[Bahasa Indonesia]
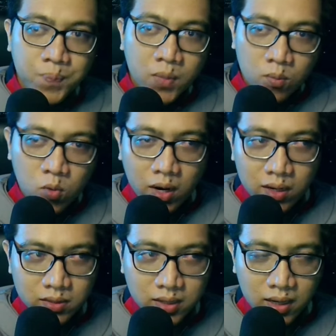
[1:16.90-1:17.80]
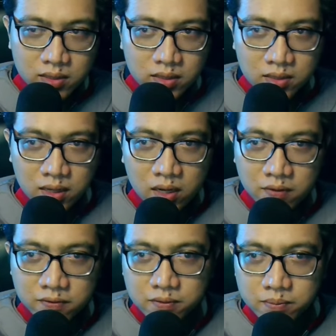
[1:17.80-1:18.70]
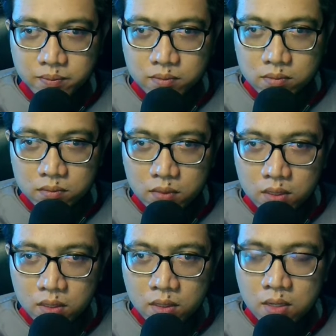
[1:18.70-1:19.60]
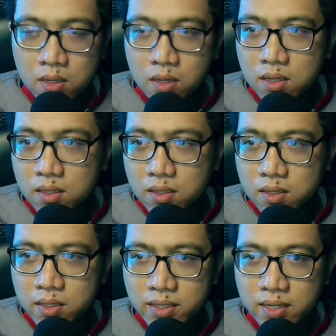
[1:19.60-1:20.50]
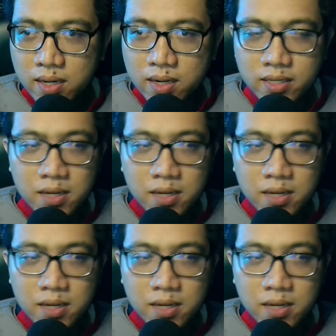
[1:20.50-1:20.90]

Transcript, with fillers: Bukan sekelas SHF Uh, ini harganya